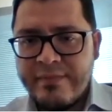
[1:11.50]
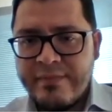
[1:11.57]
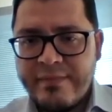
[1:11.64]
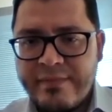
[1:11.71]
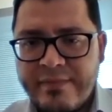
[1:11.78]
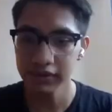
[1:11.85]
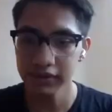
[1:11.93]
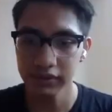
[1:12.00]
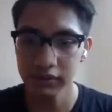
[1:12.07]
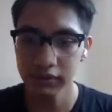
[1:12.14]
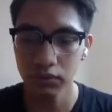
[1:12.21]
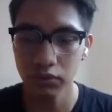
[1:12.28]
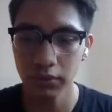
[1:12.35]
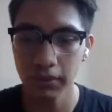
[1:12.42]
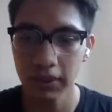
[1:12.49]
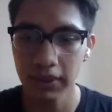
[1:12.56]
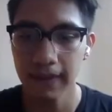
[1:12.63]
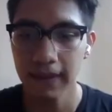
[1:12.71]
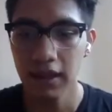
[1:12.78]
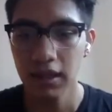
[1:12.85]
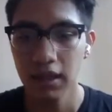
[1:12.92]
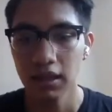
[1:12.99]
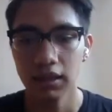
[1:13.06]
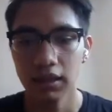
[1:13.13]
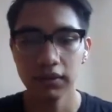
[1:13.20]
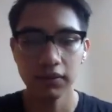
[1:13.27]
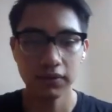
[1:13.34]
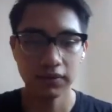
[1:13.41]
Pues muy bien.
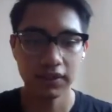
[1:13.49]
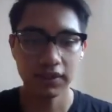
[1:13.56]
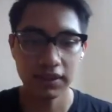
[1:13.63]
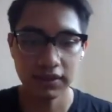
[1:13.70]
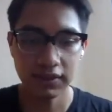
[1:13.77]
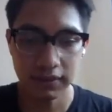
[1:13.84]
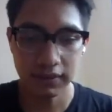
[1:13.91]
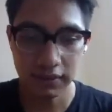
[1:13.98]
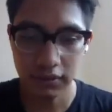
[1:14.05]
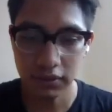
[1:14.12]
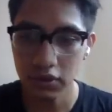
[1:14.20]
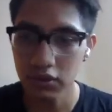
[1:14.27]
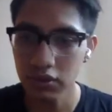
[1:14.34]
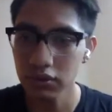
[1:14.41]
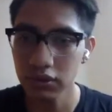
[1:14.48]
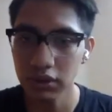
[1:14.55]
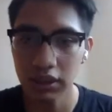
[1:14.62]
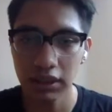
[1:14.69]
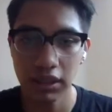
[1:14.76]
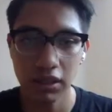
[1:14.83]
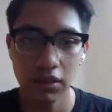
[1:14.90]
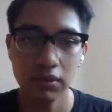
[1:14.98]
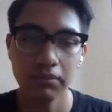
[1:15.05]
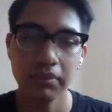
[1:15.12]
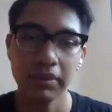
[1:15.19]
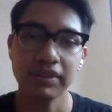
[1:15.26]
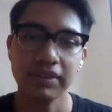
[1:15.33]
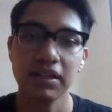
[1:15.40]
Entonces, yo te quiero
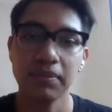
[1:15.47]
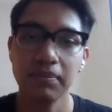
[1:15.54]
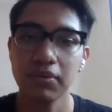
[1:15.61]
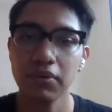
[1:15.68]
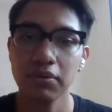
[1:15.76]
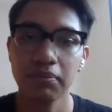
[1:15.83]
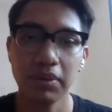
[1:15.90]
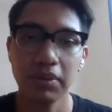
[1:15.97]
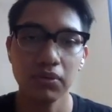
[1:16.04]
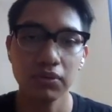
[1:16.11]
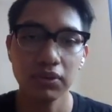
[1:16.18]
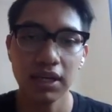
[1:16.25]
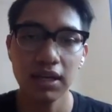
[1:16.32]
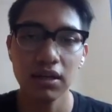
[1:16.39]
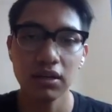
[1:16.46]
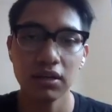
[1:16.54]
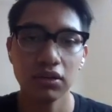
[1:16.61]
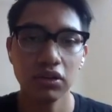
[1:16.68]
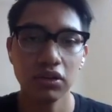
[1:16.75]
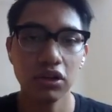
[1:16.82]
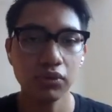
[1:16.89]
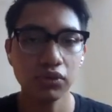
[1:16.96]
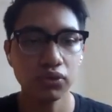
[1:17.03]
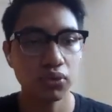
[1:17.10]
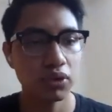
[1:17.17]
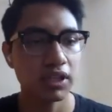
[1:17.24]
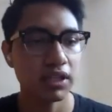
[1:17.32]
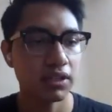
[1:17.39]
empezar por preguntar cómo
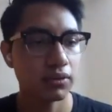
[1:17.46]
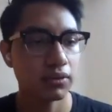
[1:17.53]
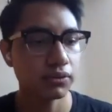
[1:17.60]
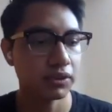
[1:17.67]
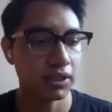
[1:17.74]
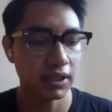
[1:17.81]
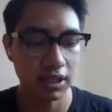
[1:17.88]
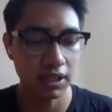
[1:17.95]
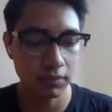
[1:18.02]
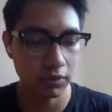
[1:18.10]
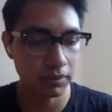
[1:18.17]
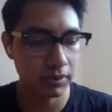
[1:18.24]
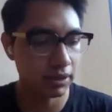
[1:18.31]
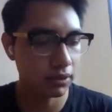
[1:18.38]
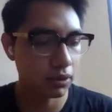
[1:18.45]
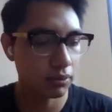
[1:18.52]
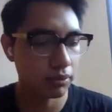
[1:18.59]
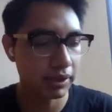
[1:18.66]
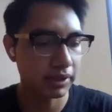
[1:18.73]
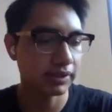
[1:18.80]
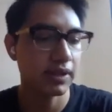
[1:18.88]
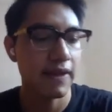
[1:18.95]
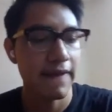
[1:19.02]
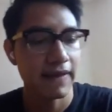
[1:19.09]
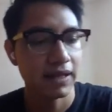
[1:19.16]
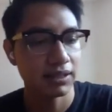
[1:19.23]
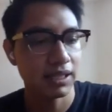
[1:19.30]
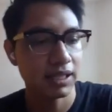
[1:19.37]
surge ICUSI, en qué momento pues
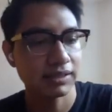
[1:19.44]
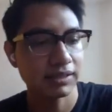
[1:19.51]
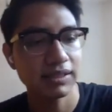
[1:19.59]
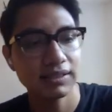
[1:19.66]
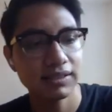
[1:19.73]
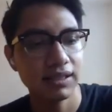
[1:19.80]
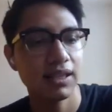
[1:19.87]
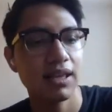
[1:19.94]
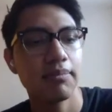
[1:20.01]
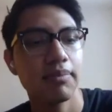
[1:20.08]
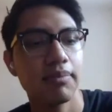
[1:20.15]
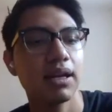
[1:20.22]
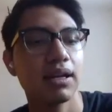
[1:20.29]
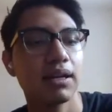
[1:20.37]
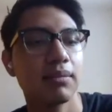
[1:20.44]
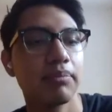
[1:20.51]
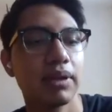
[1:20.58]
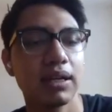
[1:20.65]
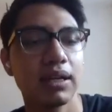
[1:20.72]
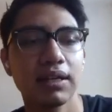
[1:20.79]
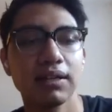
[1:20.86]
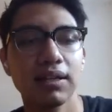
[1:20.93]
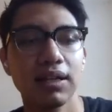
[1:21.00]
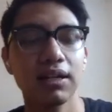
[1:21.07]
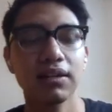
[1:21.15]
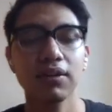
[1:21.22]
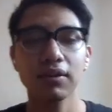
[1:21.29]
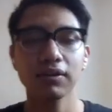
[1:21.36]
nace esta idea para, para
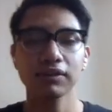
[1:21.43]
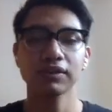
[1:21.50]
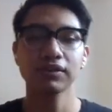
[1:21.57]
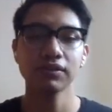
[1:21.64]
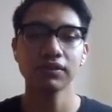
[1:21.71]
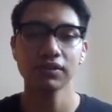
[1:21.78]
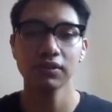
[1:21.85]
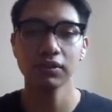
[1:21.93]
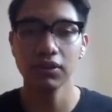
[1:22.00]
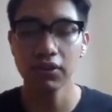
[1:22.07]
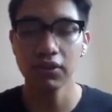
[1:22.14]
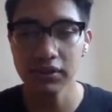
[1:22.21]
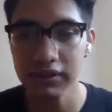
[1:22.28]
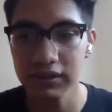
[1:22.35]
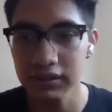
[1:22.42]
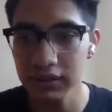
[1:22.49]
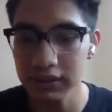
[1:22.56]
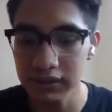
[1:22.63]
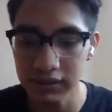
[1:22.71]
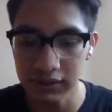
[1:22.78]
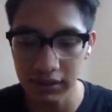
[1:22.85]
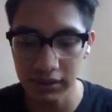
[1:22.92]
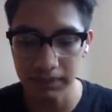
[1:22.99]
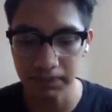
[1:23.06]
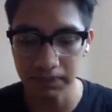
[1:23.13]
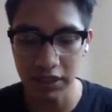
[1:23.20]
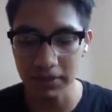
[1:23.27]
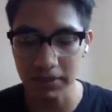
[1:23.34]
generar todos estos, todos estos este,
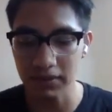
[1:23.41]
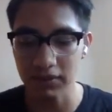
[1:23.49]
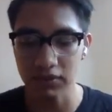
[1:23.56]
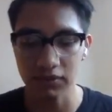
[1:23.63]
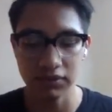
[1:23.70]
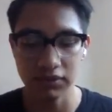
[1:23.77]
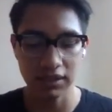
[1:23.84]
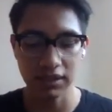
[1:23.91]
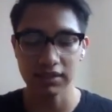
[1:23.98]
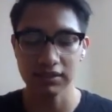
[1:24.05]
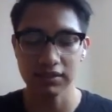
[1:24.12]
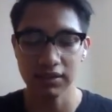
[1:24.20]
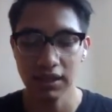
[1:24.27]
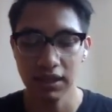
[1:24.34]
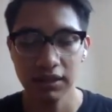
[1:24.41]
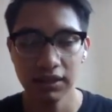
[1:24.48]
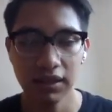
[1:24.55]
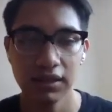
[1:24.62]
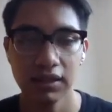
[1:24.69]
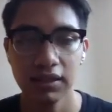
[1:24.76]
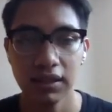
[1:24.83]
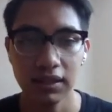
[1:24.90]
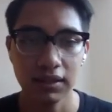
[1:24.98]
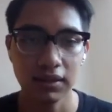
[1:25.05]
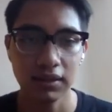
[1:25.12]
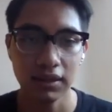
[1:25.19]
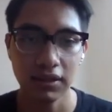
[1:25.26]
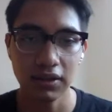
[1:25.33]
servicios que ustedes tienen
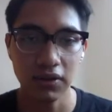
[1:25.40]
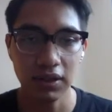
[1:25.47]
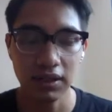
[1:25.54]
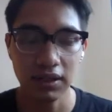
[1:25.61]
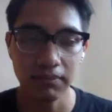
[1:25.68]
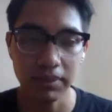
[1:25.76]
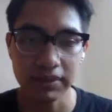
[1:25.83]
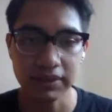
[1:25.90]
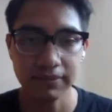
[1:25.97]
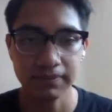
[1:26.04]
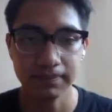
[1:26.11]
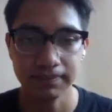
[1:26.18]
dentro de la empresa.